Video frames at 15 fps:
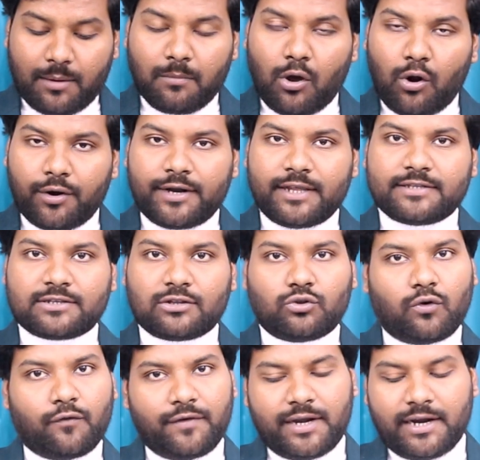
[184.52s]
ड्रम और डिस्क
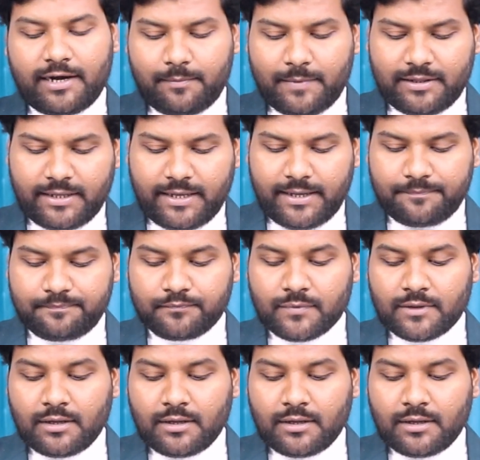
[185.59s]
दो वेरियंट मिलते हैं